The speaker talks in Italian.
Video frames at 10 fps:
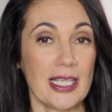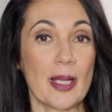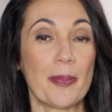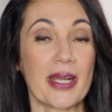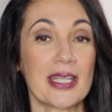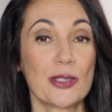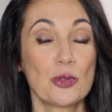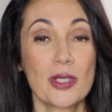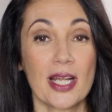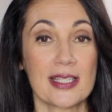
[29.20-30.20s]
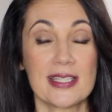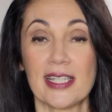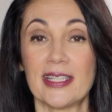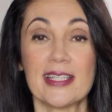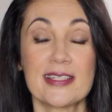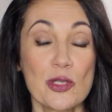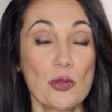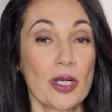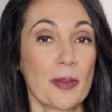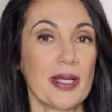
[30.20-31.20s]
dell'apparecchiatura risiede
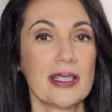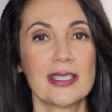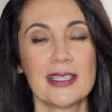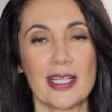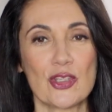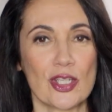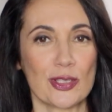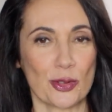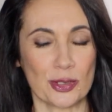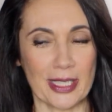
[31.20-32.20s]
sicuramente nel centro